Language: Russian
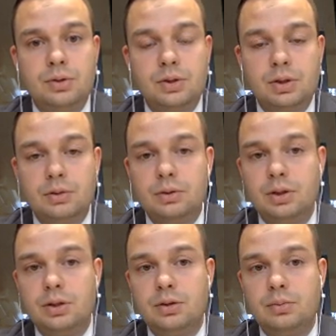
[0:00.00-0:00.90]
цена
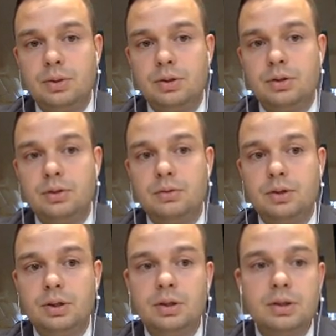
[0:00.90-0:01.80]
квадратного метра на
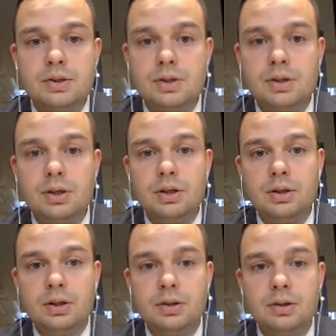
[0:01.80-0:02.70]
квартиры на Садият
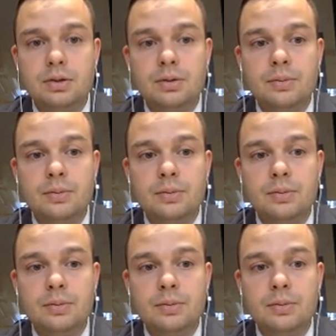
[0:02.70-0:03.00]
Айленд.